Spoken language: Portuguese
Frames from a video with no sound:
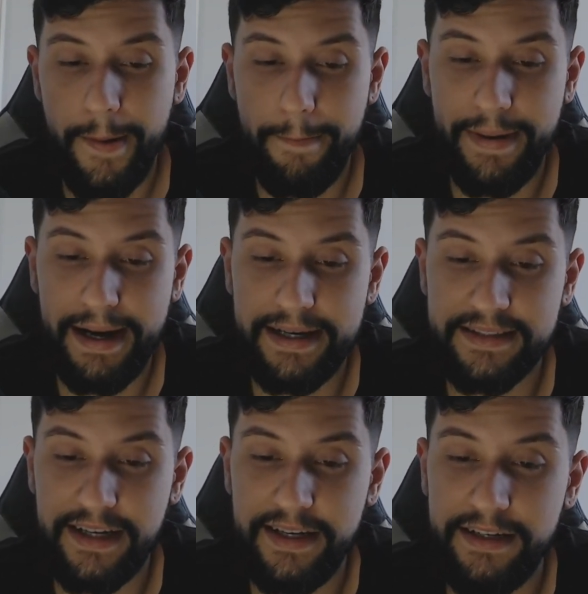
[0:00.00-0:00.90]

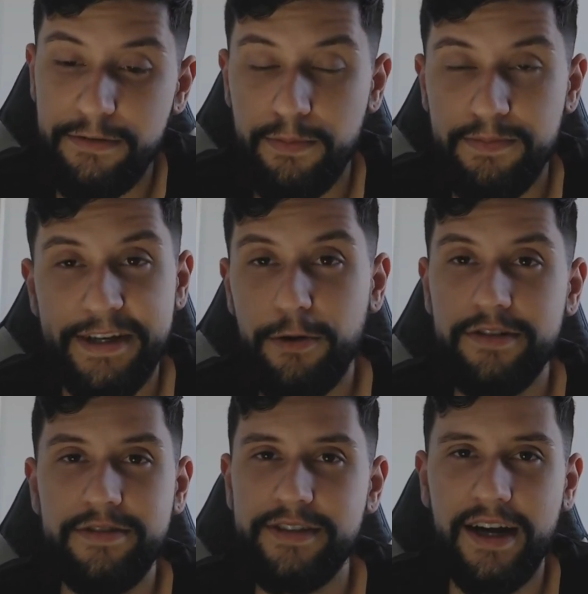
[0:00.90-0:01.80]
Mas ali o
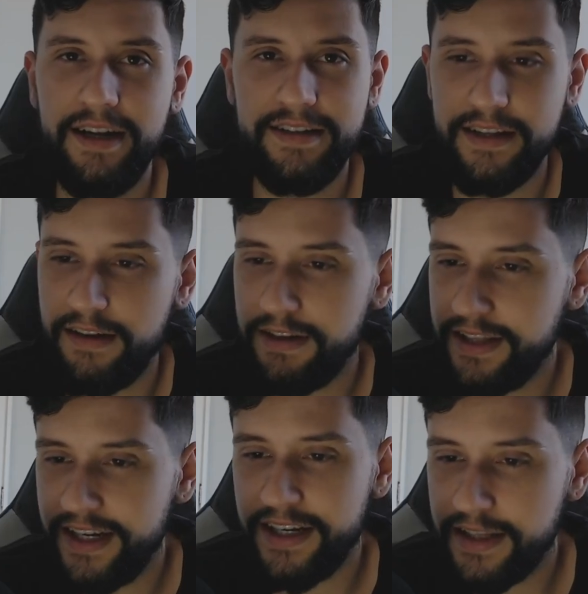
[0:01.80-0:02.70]
negócio já, já tava
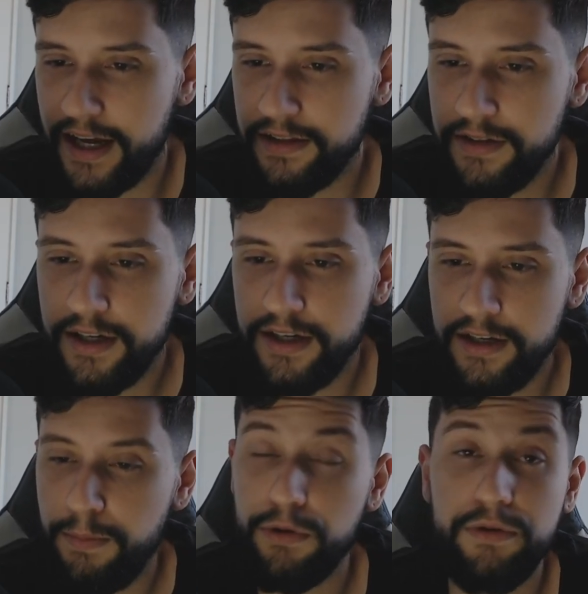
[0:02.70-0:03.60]
decretado
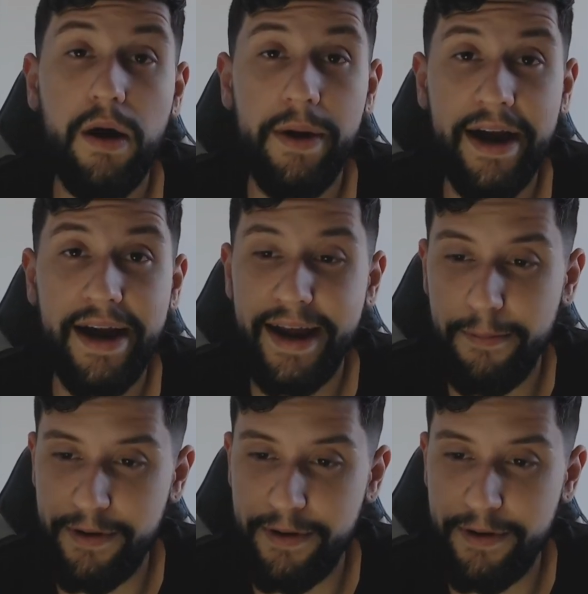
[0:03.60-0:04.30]
que Portugal ia ganhar.